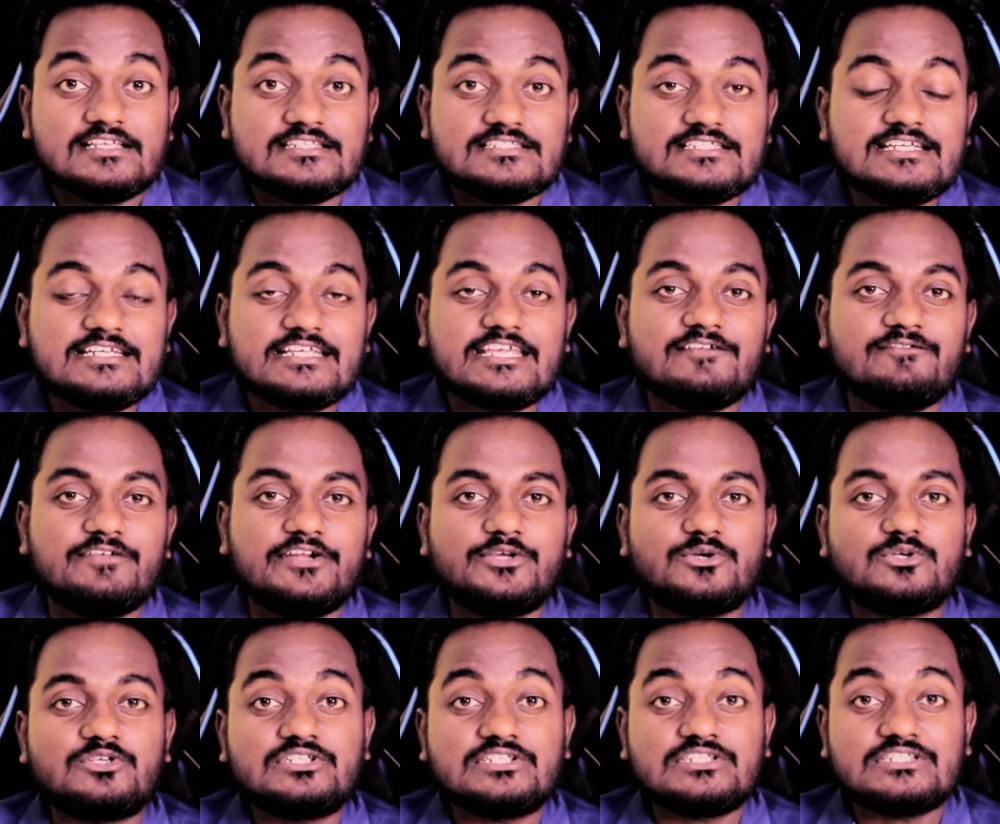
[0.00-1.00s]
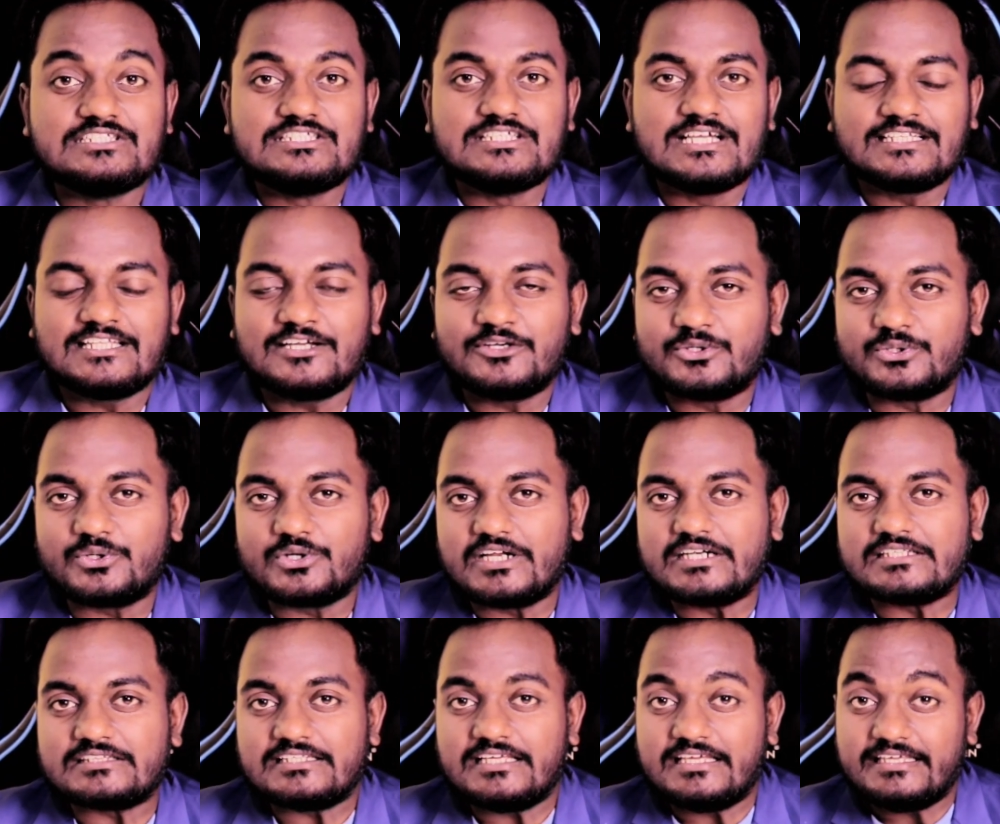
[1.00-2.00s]
जिनकी वीडियो ज़्यादा ग्रो
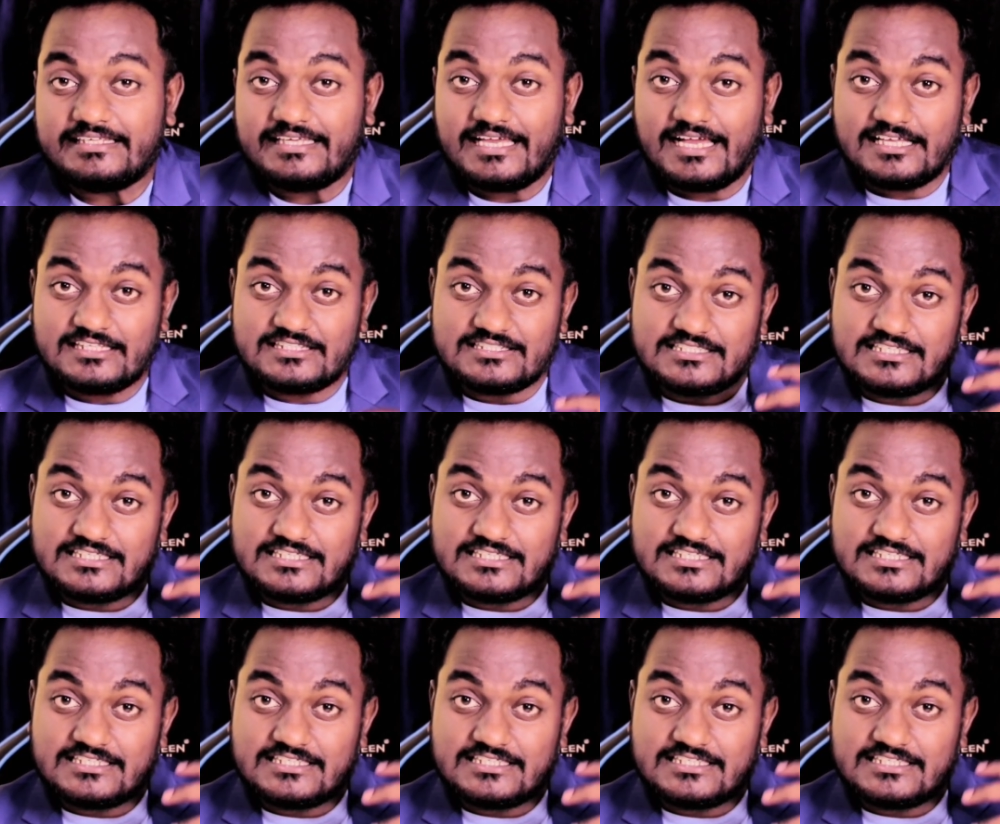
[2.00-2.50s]
करती है या